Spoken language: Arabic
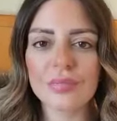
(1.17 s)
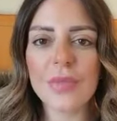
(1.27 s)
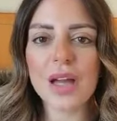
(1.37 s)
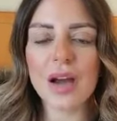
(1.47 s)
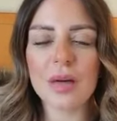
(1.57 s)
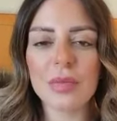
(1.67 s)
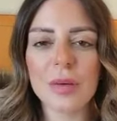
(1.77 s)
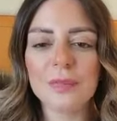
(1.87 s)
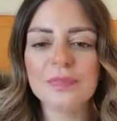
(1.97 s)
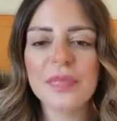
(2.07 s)

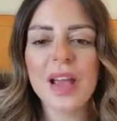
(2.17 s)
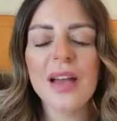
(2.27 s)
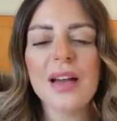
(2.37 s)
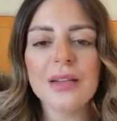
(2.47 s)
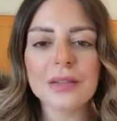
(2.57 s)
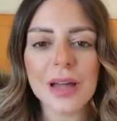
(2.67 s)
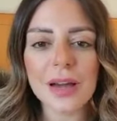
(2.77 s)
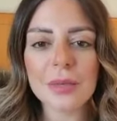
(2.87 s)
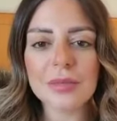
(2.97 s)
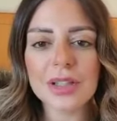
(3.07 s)
مرحبا
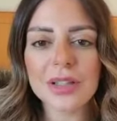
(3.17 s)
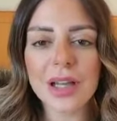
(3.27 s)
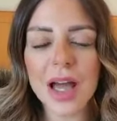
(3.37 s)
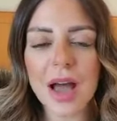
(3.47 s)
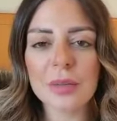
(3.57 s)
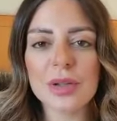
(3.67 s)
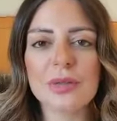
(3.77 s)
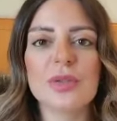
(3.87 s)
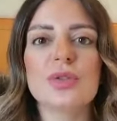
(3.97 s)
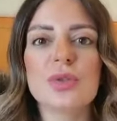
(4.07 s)
انطلب مني أعمل
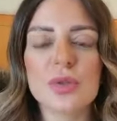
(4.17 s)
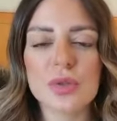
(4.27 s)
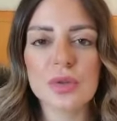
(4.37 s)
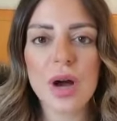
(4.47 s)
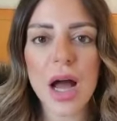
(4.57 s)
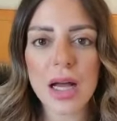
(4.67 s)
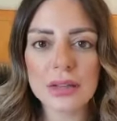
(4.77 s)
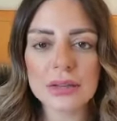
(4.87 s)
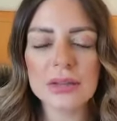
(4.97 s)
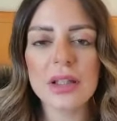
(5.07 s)
فيديو
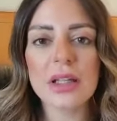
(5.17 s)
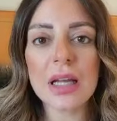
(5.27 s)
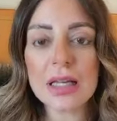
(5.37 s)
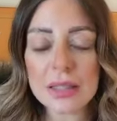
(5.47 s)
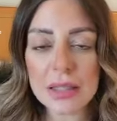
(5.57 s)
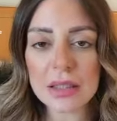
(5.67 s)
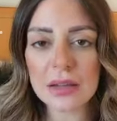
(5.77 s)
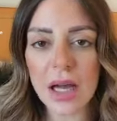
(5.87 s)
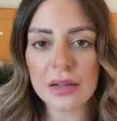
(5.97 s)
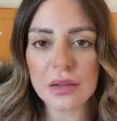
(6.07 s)
عن
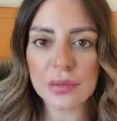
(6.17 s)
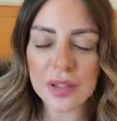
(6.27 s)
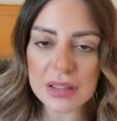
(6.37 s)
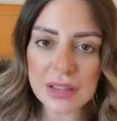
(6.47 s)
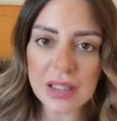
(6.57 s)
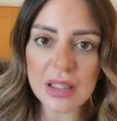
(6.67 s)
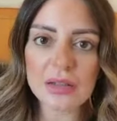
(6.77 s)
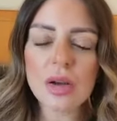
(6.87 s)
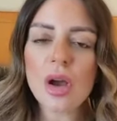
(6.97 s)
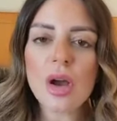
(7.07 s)
الحزن عن
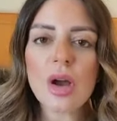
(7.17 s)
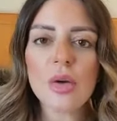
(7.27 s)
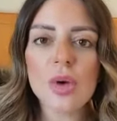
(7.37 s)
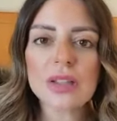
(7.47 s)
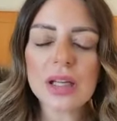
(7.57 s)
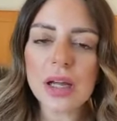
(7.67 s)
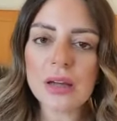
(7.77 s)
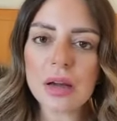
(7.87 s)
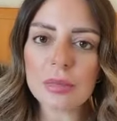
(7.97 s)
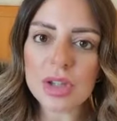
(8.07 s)
الفقدان وقتا
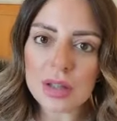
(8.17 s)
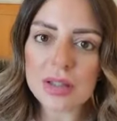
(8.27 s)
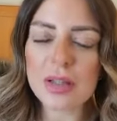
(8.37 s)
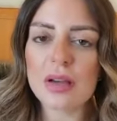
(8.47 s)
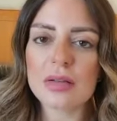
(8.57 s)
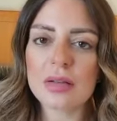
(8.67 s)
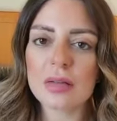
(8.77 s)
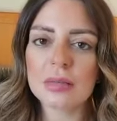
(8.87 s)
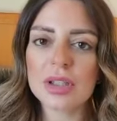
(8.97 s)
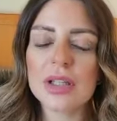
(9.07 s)
نحن منخسر
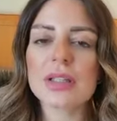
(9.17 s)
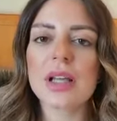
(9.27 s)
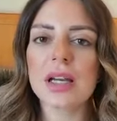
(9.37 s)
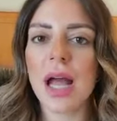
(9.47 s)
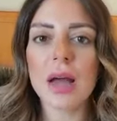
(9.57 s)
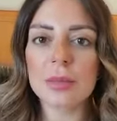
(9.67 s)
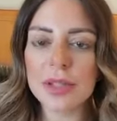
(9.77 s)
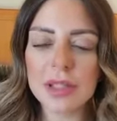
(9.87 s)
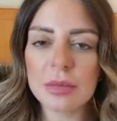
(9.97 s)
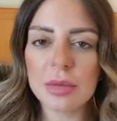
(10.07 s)
منخسر
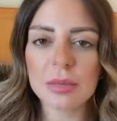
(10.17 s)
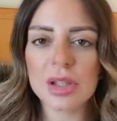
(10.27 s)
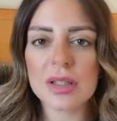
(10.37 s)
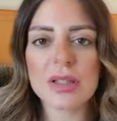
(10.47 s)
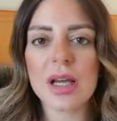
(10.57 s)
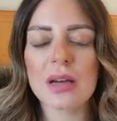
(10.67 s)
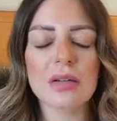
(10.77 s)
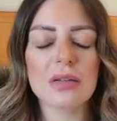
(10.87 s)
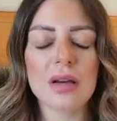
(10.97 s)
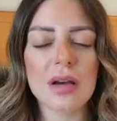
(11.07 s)
حبيب منخسر
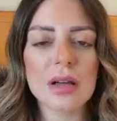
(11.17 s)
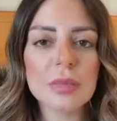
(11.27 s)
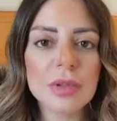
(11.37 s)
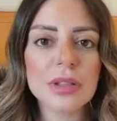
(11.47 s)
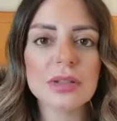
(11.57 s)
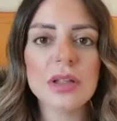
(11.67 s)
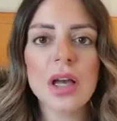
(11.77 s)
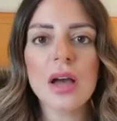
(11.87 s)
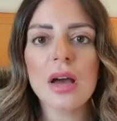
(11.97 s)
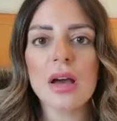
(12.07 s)
آه، ابن
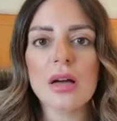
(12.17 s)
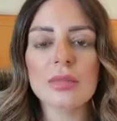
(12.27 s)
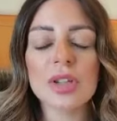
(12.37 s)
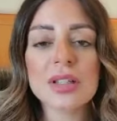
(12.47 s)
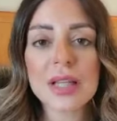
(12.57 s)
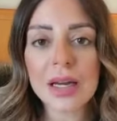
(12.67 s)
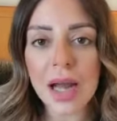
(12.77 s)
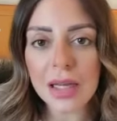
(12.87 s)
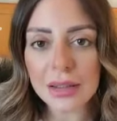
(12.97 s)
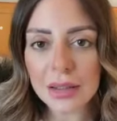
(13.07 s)
آه، منخسر
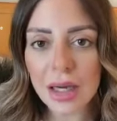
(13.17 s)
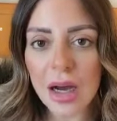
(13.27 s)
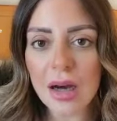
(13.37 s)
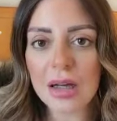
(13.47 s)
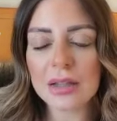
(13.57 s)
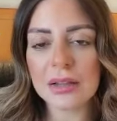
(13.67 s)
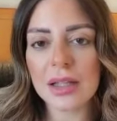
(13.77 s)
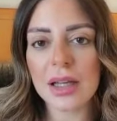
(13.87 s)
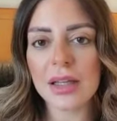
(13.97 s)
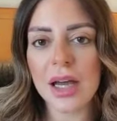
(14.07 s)
علاقة إن
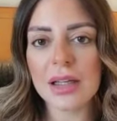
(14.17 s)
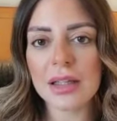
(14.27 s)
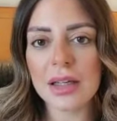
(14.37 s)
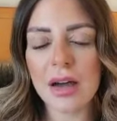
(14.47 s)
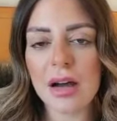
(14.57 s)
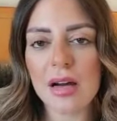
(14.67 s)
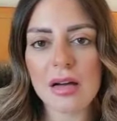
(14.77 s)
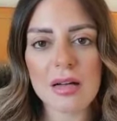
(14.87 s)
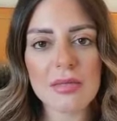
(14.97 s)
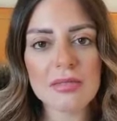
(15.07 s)
كان
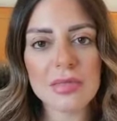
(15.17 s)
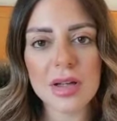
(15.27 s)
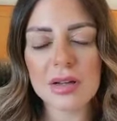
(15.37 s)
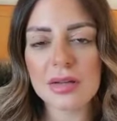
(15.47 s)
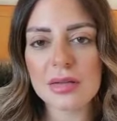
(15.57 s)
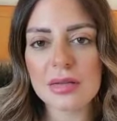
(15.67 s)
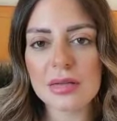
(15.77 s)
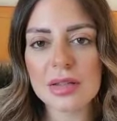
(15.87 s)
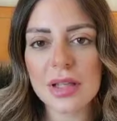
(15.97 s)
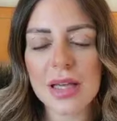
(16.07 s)
علاقة
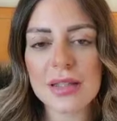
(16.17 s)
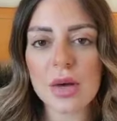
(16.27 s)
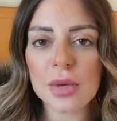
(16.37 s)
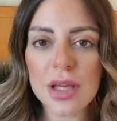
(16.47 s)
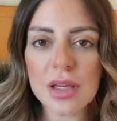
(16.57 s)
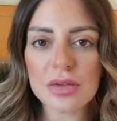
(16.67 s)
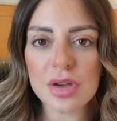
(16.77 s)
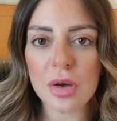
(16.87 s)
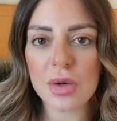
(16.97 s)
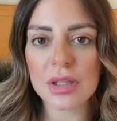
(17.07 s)
آه، كزواج
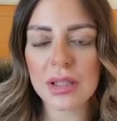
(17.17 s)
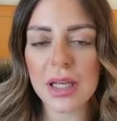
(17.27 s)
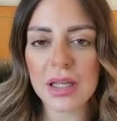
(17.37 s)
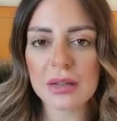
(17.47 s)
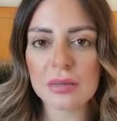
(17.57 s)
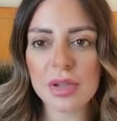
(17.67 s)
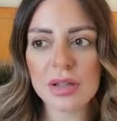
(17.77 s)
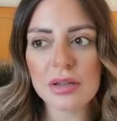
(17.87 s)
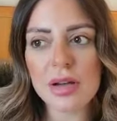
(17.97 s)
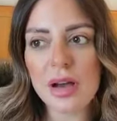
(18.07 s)
أو إن كان
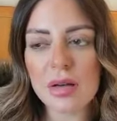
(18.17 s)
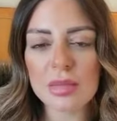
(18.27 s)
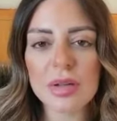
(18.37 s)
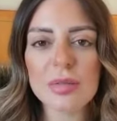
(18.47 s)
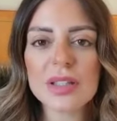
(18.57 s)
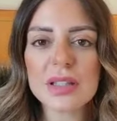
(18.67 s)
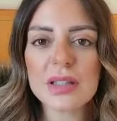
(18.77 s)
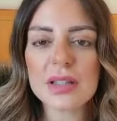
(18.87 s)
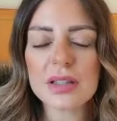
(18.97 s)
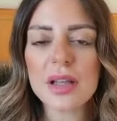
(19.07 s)

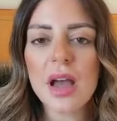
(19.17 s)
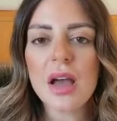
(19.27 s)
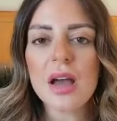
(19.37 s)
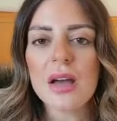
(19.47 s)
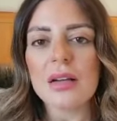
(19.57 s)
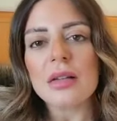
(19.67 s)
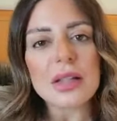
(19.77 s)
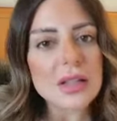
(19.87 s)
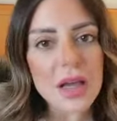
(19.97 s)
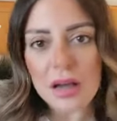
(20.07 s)
بالبزنس
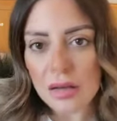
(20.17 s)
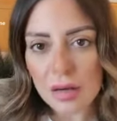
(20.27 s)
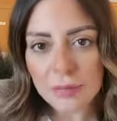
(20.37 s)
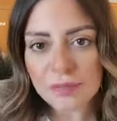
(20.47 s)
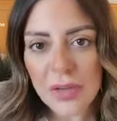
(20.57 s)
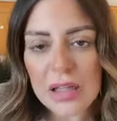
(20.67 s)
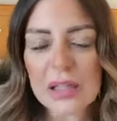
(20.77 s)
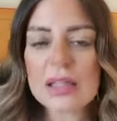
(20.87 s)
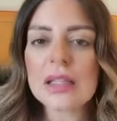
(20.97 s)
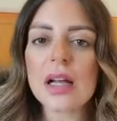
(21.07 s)
خسارة
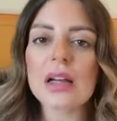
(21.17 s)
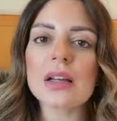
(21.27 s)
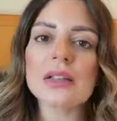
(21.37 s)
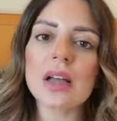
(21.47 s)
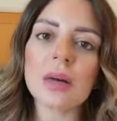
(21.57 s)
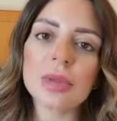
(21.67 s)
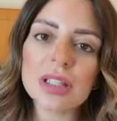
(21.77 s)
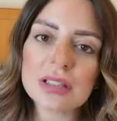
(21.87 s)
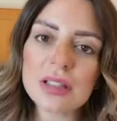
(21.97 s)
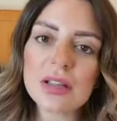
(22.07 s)
الخسارة صعبة
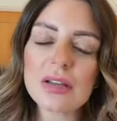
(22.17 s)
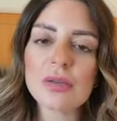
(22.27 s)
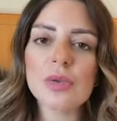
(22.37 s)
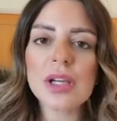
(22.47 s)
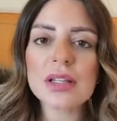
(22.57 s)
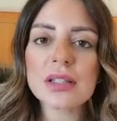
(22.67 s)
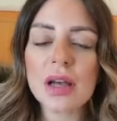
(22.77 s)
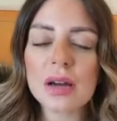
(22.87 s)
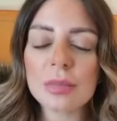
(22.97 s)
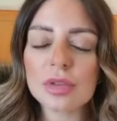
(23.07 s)
كتير
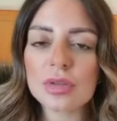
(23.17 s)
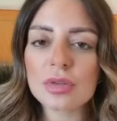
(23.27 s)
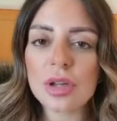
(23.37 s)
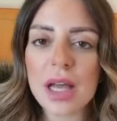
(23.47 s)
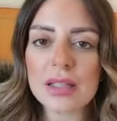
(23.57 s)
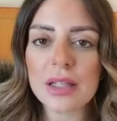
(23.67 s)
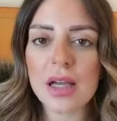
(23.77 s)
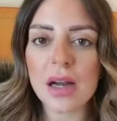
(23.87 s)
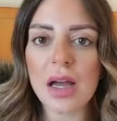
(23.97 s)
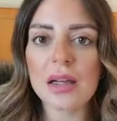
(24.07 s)
والخسارة بتترك
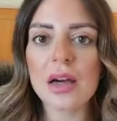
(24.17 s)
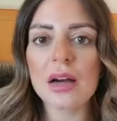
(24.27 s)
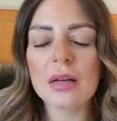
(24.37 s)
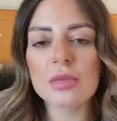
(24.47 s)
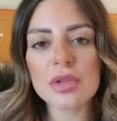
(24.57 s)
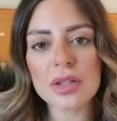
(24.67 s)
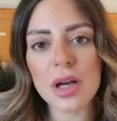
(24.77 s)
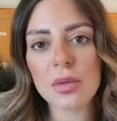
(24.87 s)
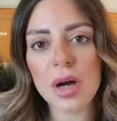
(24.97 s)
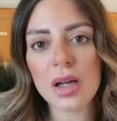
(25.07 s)
أثر على
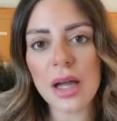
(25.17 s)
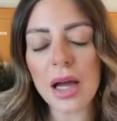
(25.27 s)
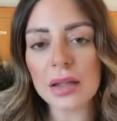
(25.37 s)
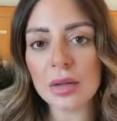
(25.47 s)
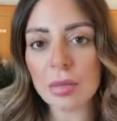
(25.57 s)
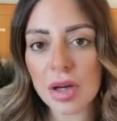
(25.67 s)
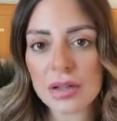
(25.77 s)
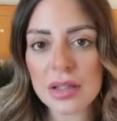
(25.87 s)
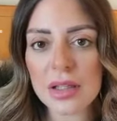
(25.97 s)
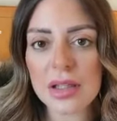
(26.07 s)
مستوى العقل
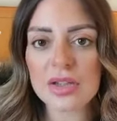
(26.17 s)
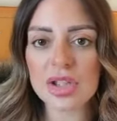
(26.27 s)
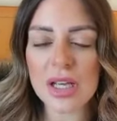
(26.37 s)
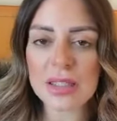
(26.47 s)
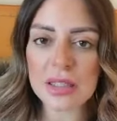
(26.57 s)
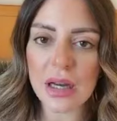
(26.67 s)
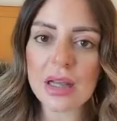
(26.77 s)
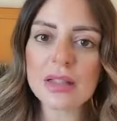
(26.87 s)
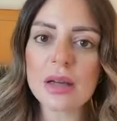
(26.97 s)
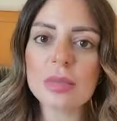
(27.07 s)
الباطني الجهاز
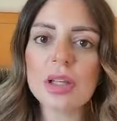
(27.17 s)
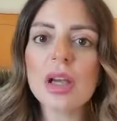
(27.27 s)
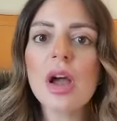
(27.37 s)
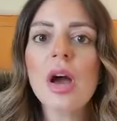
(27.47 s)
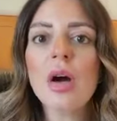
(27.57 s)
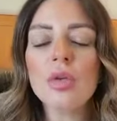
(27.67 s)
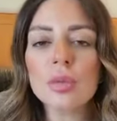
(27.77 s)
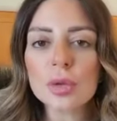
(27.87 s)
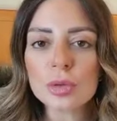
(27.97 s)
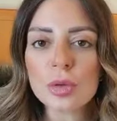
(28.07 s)
العصبي
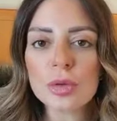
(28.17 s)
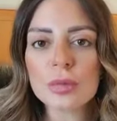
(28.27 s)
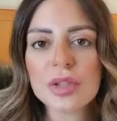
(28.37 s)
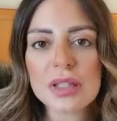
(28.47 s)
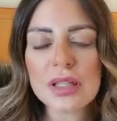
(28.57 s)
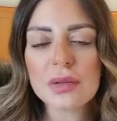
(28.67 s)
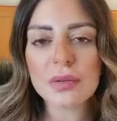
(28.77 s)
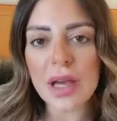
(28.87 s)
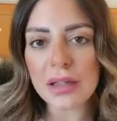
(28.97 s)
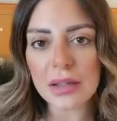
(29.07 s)
ومن هون بصير
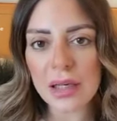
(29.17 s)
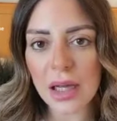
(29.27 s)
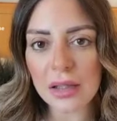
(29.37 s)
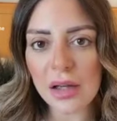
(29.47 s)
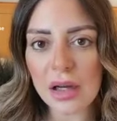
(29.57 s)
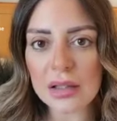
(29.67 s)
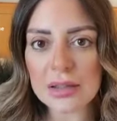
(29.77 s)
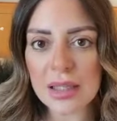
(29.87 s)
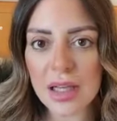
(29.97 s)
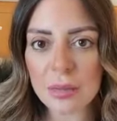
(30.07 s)
في عنا نحن
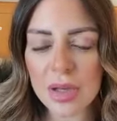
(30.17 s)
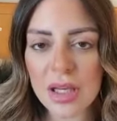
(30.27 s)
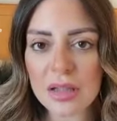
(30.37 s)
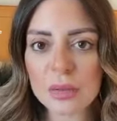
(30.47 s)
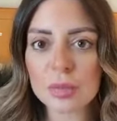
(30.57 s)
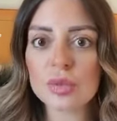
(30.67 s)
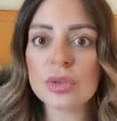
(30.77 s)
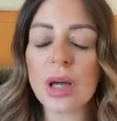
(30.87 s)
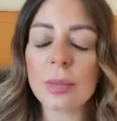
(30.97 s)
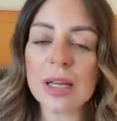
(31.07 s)
التهابات
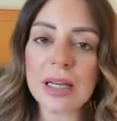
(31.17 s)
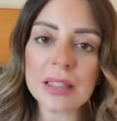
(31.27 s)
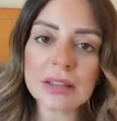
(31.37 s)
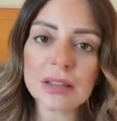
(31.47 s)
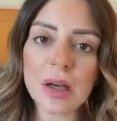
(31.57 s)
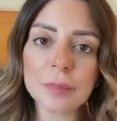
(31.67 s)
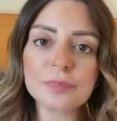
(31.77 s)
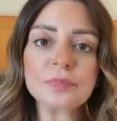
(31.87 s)
بتوطى مناعتنا